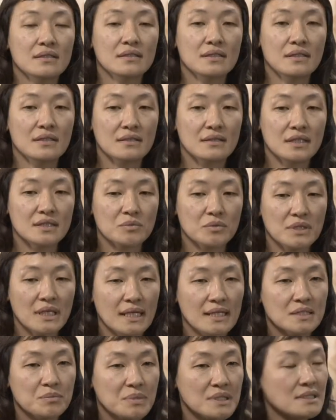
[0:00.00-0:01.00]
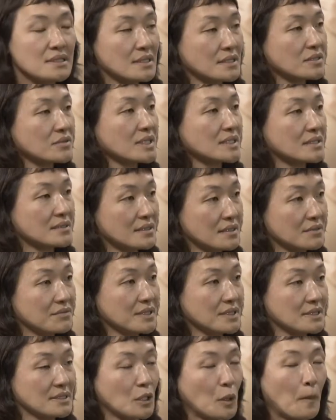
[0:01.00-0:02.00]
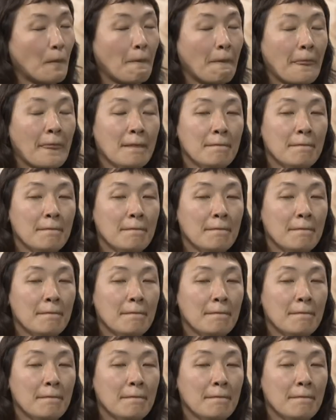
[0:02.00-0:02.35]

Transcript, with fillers: da, das mulheres precisam dessa intervenção.